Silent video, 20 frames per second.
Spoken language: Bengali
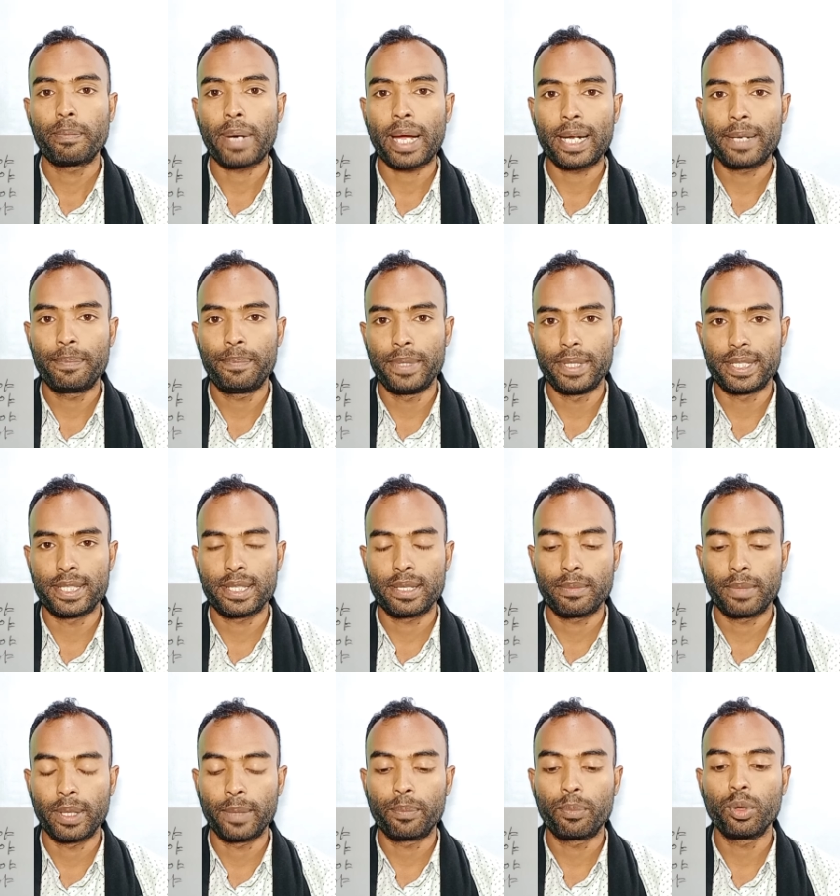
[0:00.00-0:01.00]
পার পিস
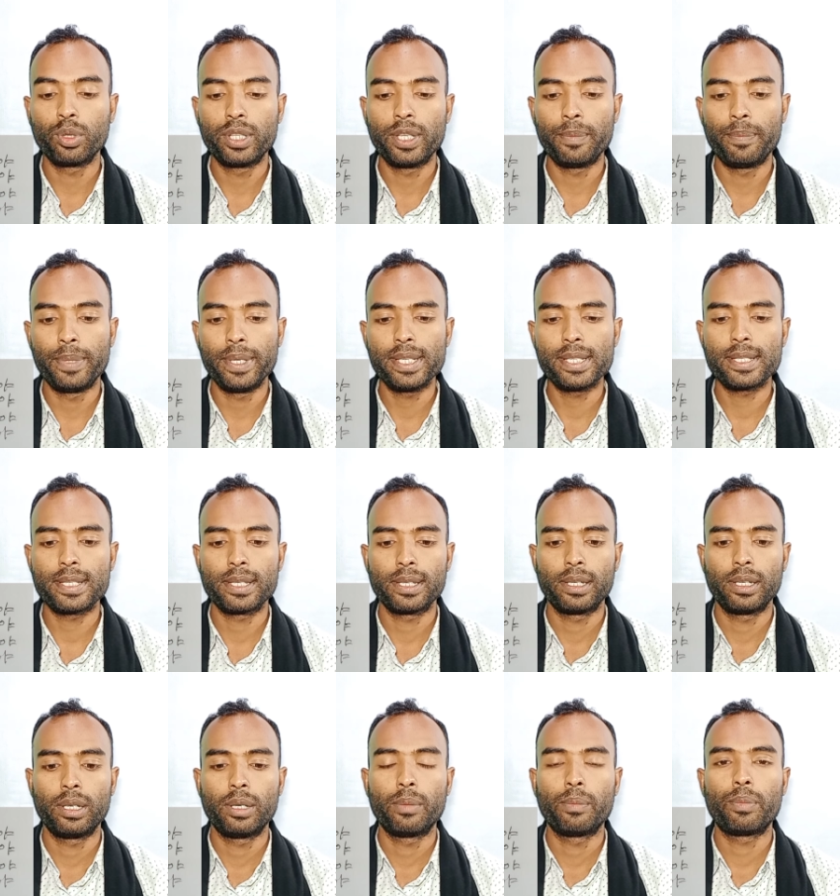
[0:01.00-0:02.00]
মানে প্রতি পিস
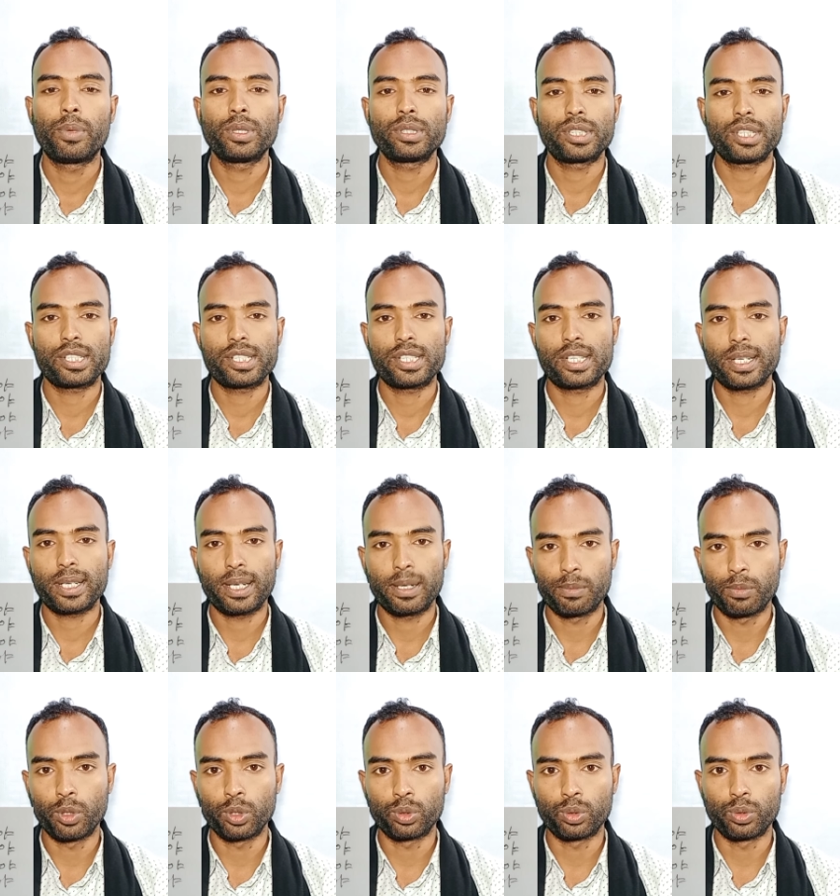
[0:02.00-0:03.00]
পঞ্চাশ টাকার
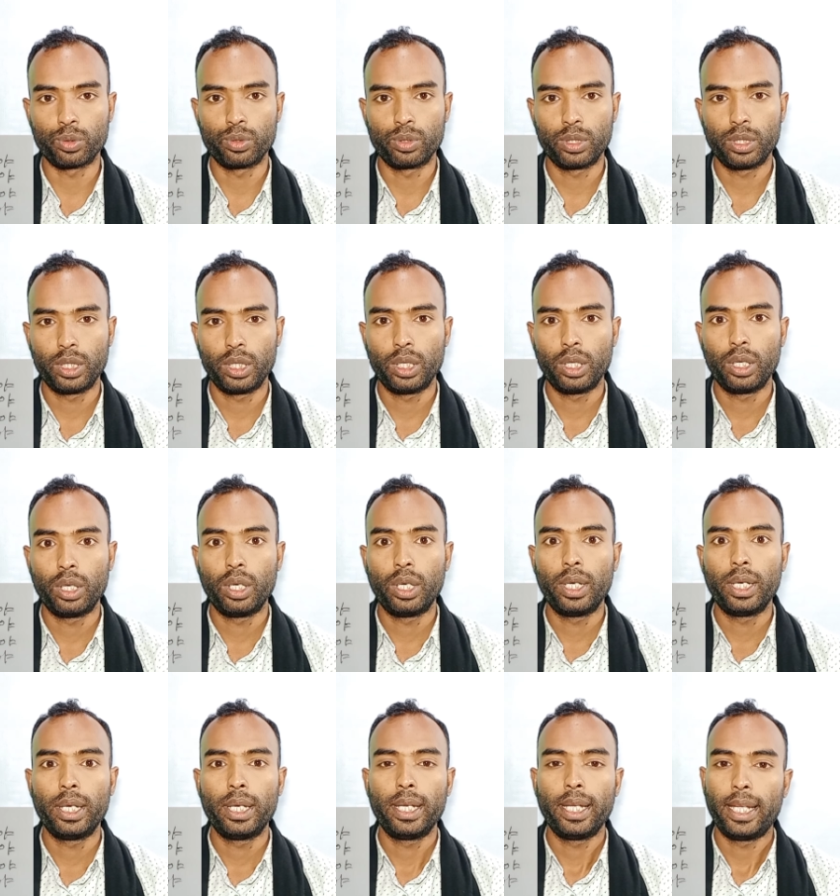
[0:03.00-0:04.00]
মতো
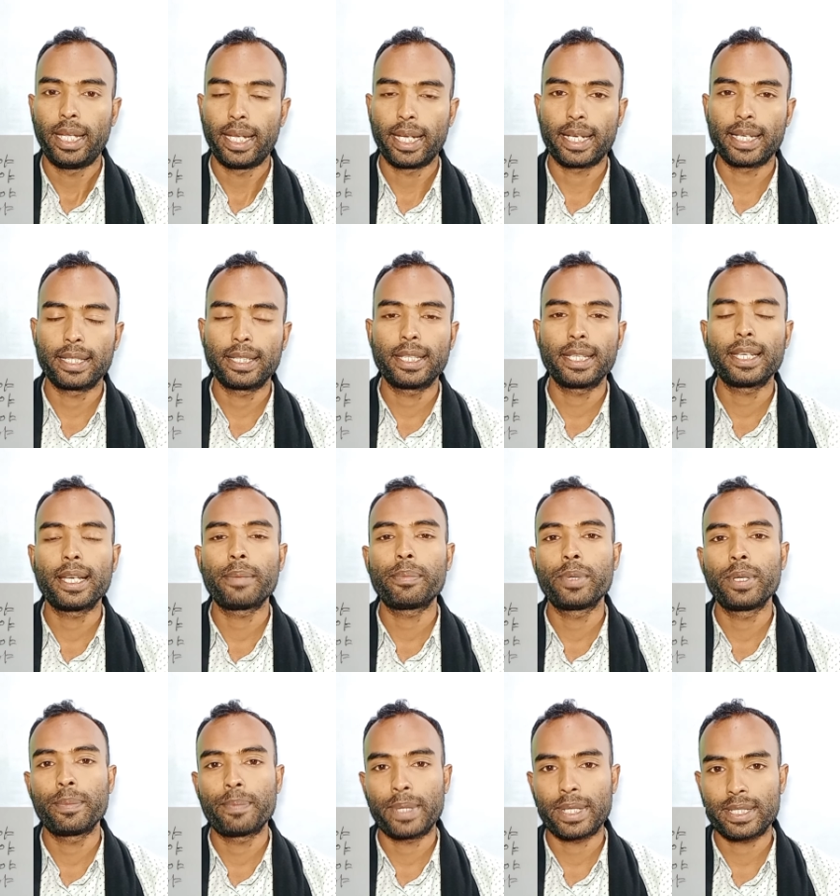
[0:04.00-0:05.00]
এখান থেকে
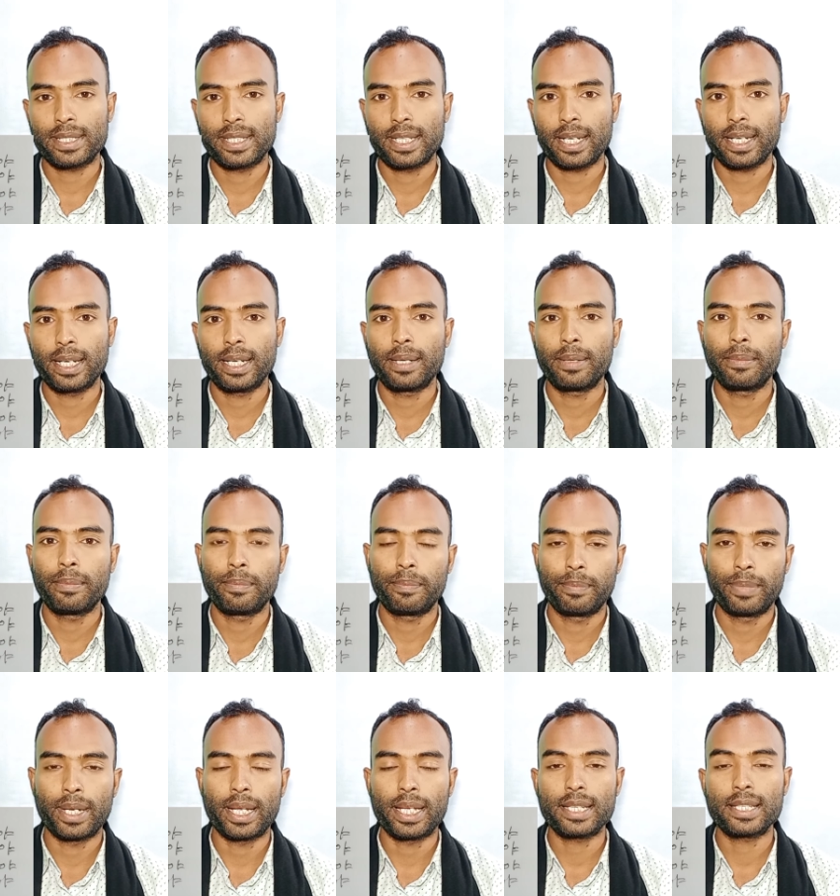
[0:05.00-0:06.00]
আপনি পাঁচ টাকা
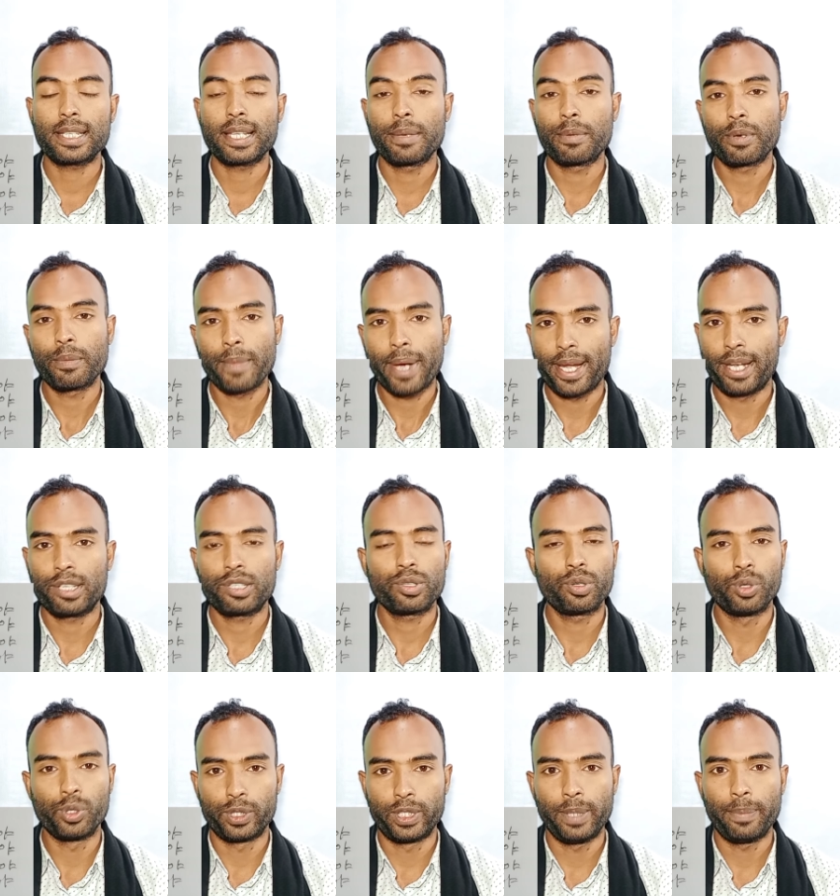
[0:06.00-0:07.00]
প্লাস এবং
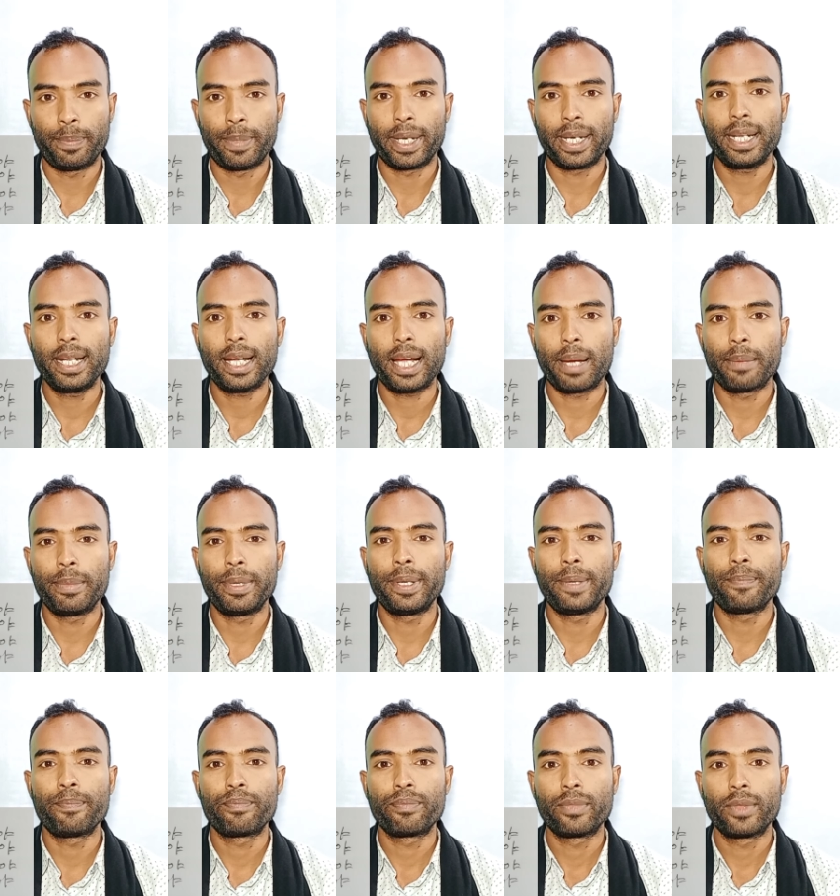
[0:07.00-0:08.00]
মাইনাসও হতে পারে আমি
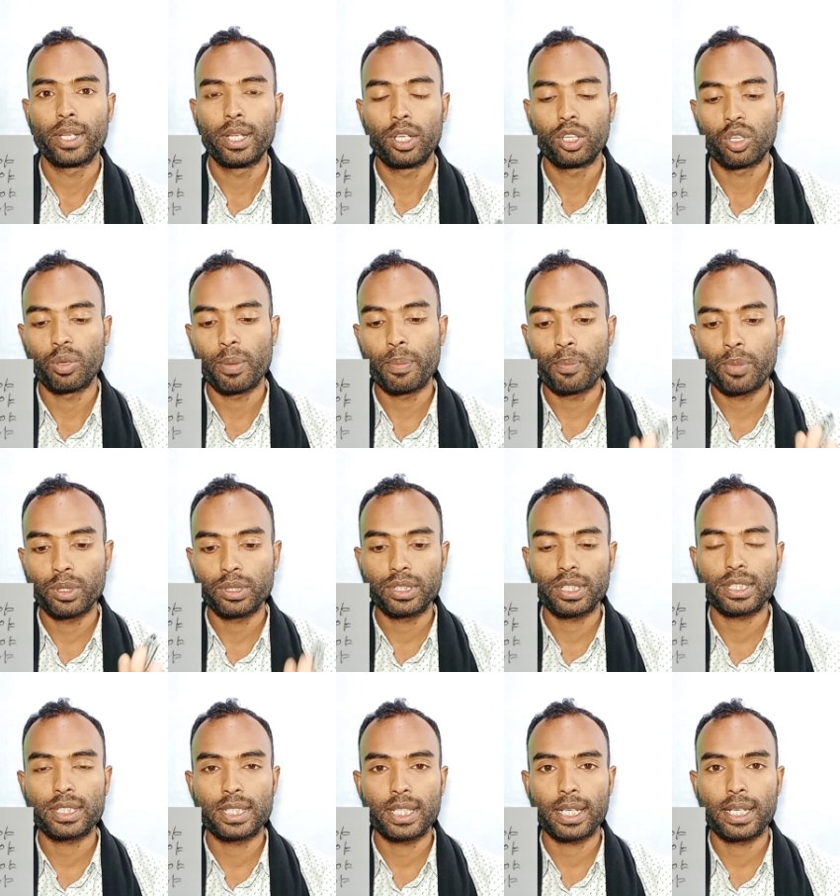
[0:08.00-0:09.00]
তবে
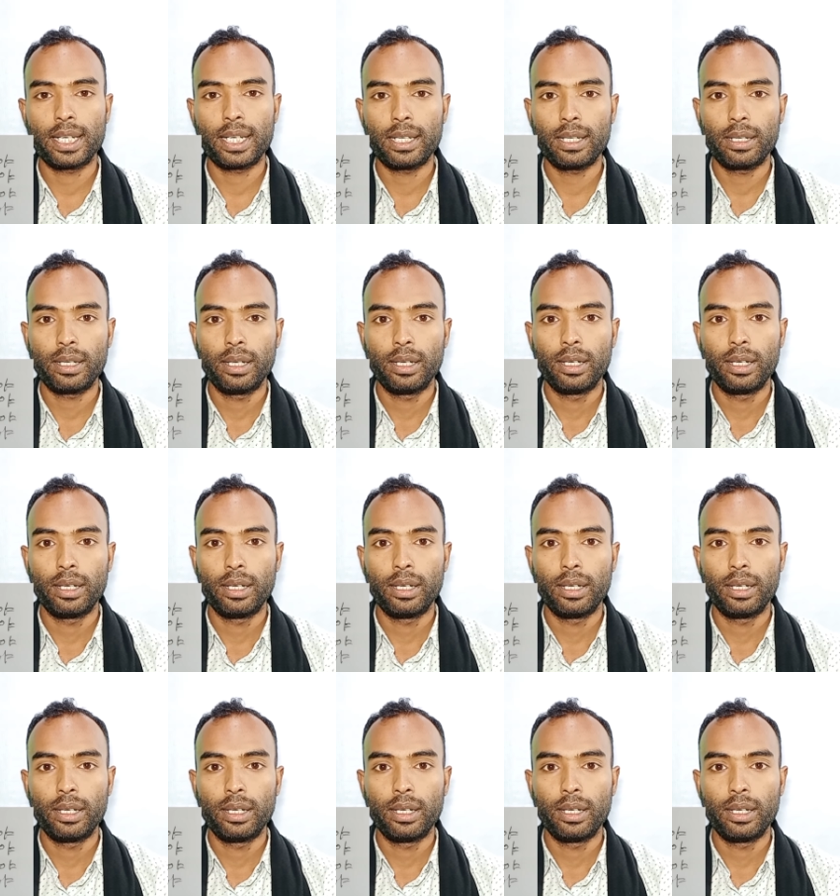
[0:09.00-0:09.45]
পঞ্চাশ টাকার